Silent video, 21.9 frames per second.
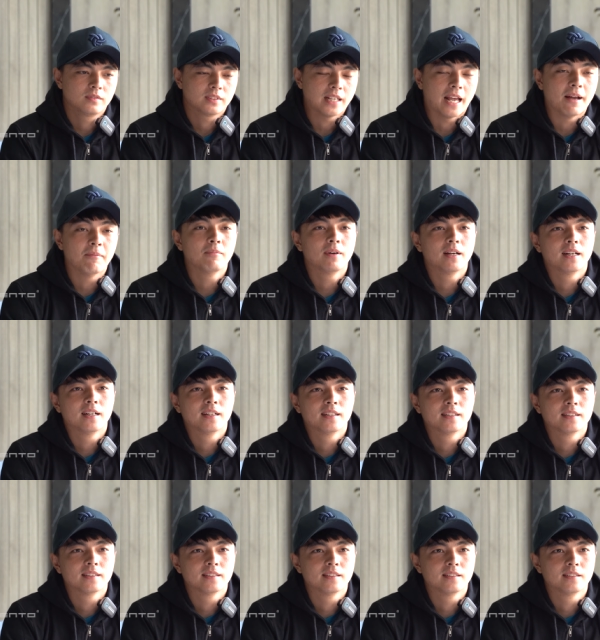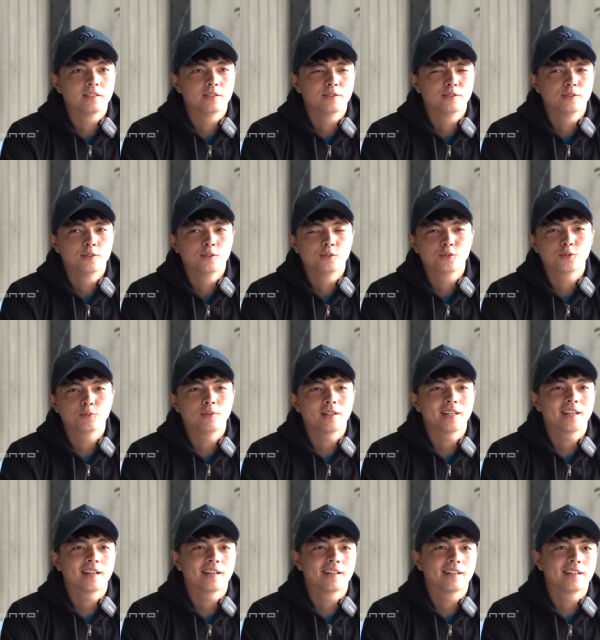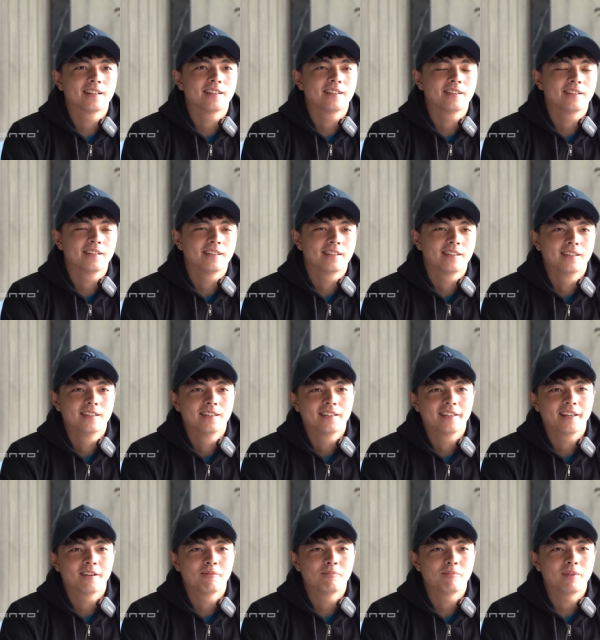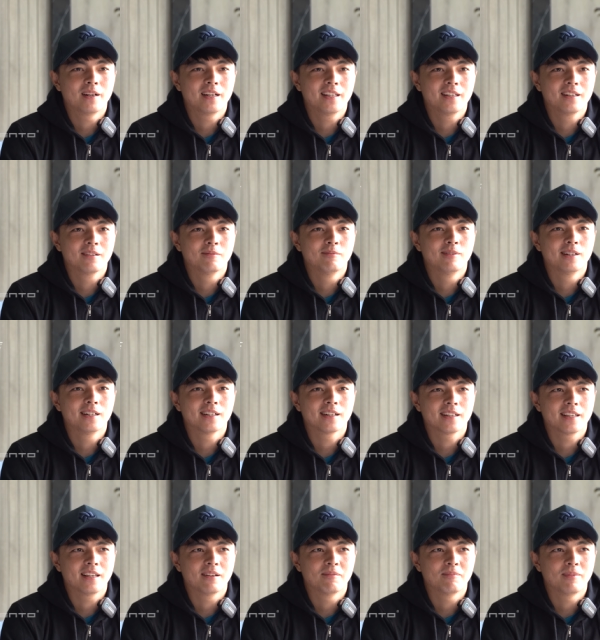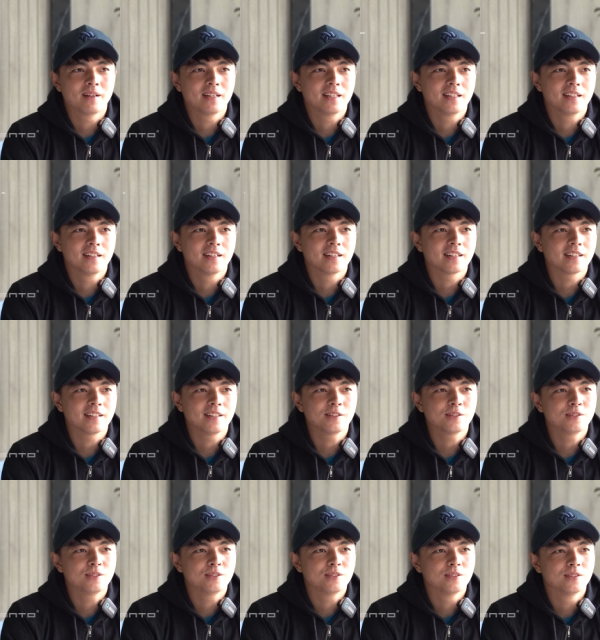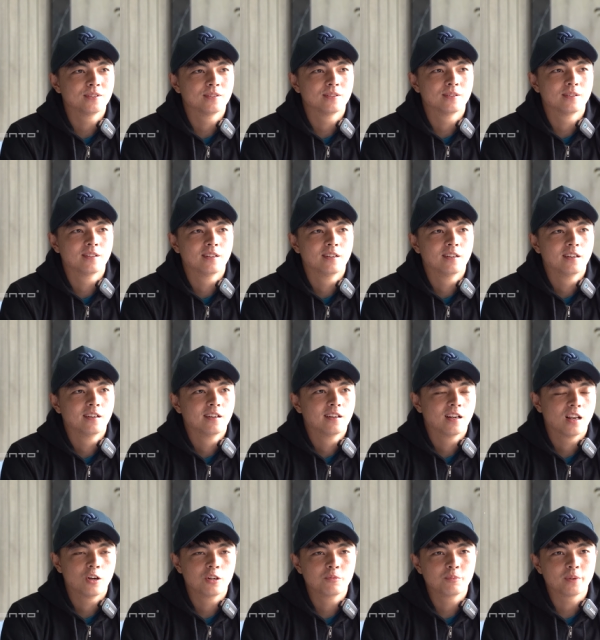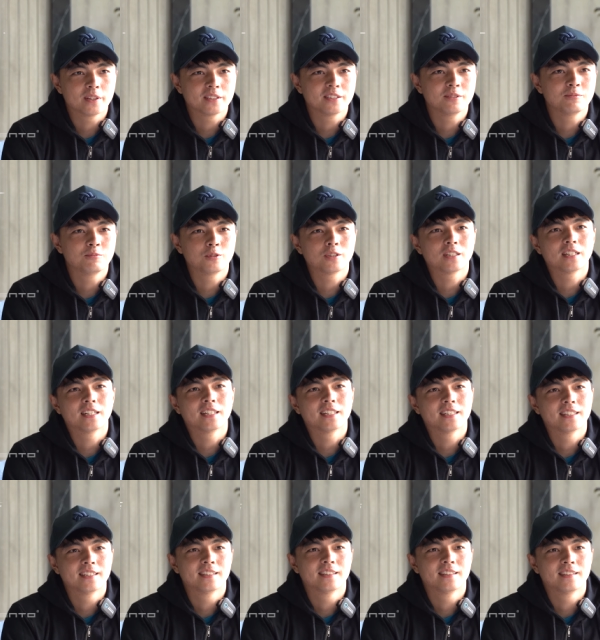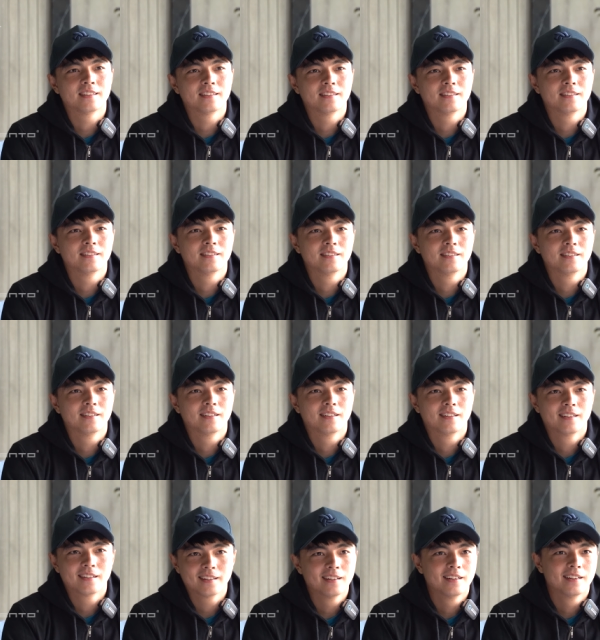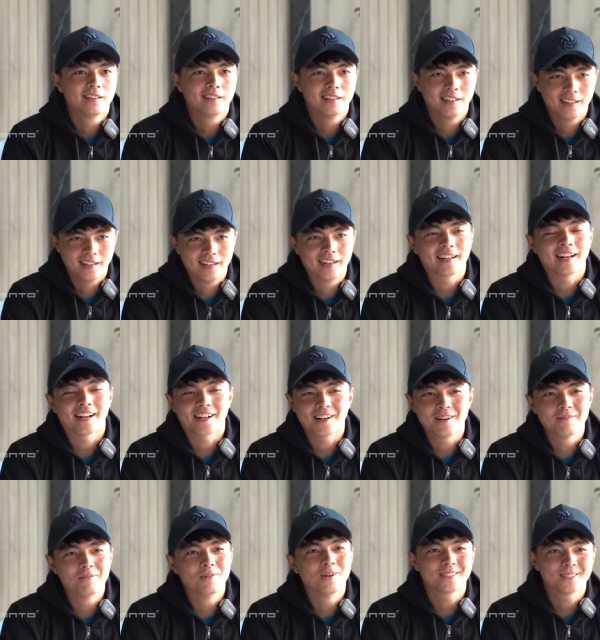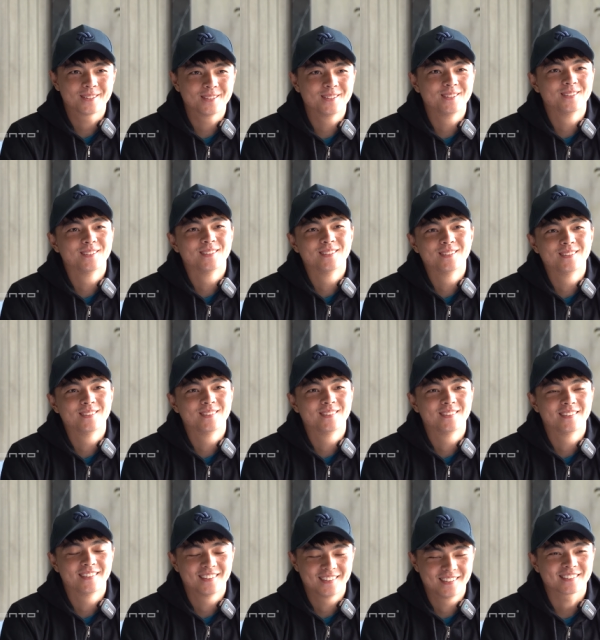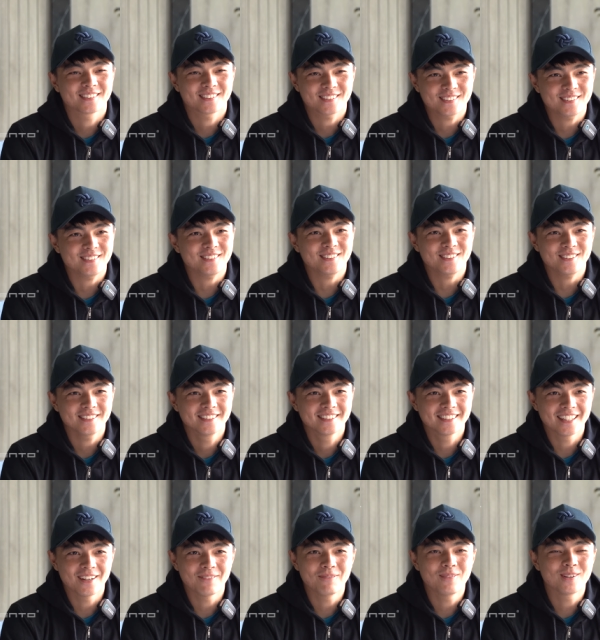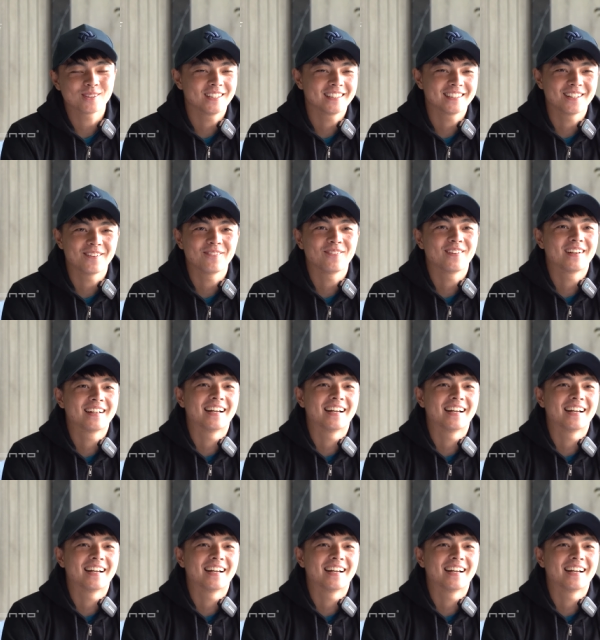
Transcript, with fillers: sama cuma yang yang paling melek, yang paling ngeri itu lawan Persipura uh, kakak Buas tuh siapa maksudnya siapa